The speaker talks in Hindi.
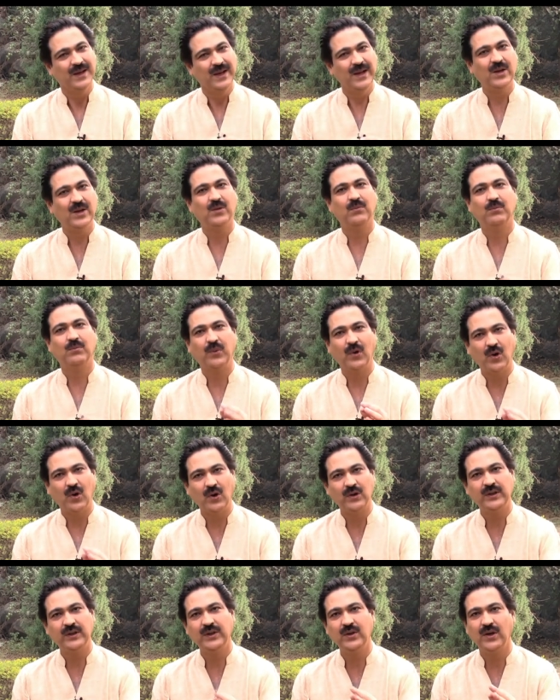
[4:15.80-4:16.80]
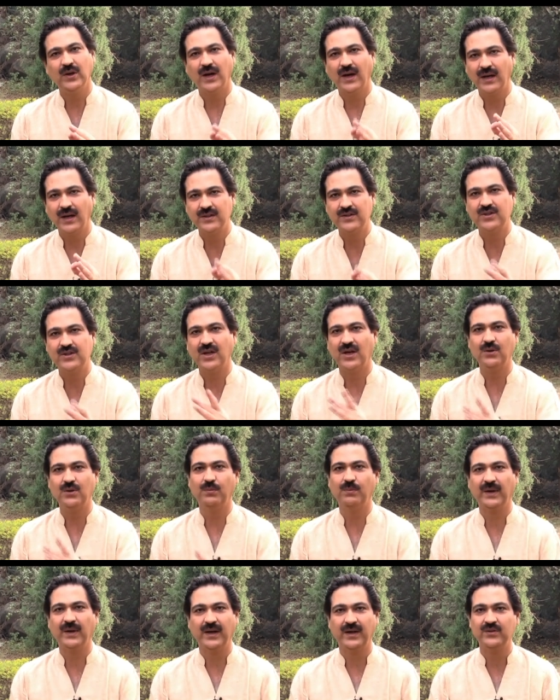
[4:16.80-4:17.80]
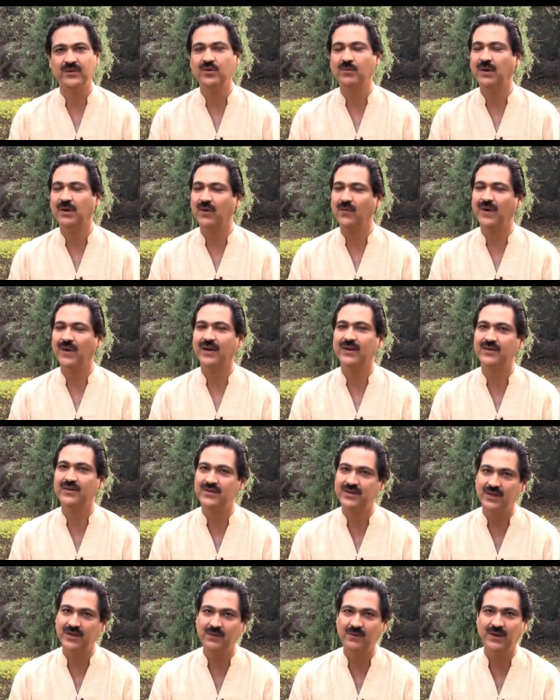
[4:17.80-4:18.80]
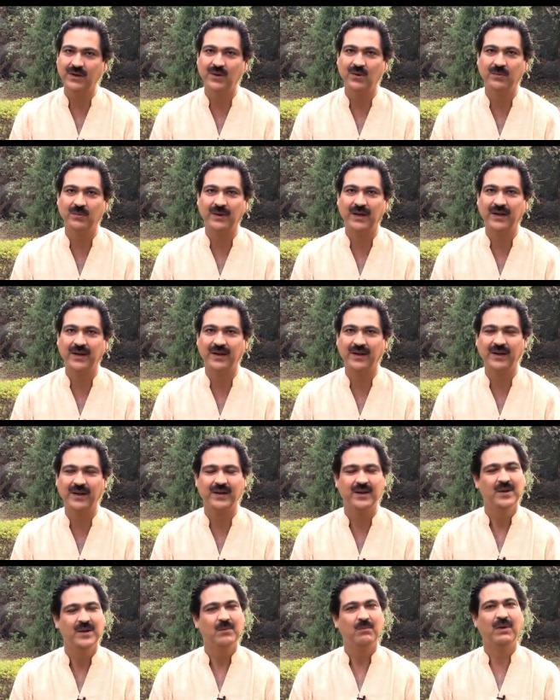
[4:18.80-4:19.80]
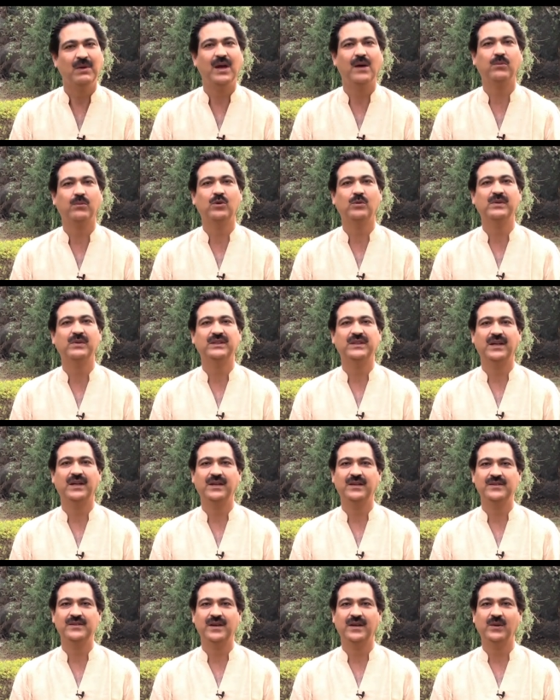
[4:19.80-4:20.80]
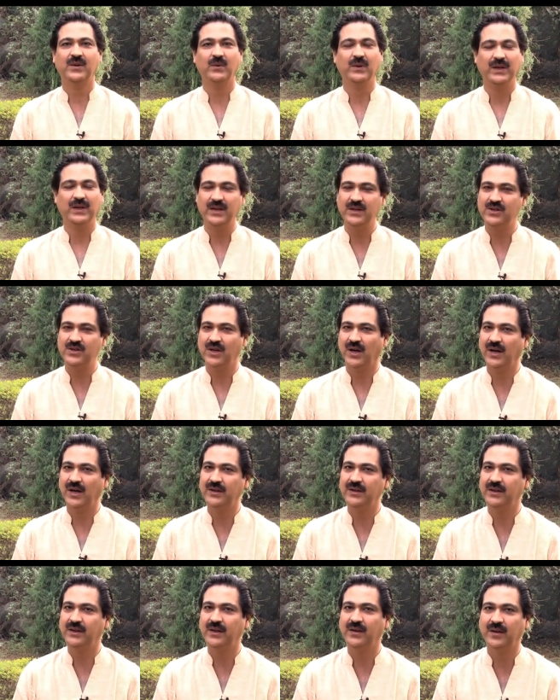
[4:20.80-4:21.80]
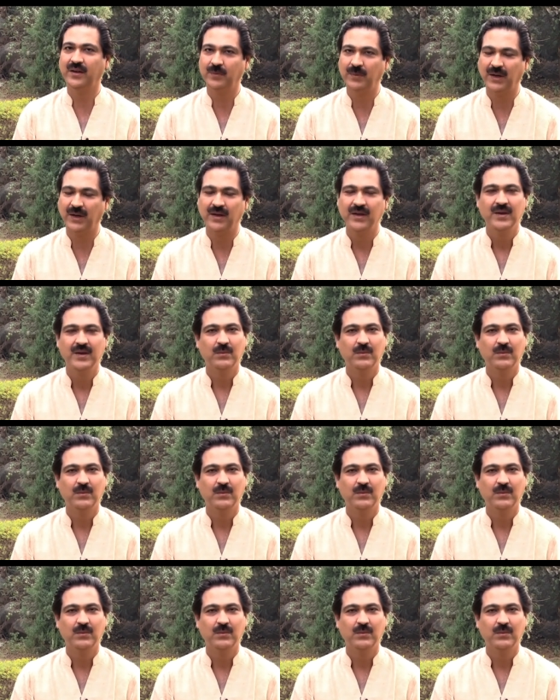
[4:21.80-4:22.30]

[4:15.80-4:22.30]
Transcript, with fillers: एक बहुत ही अच्छा उपाय जो भगवान शिव का उपाय है मैं आपको बताने जा रहा हूँ ईशान की कृपा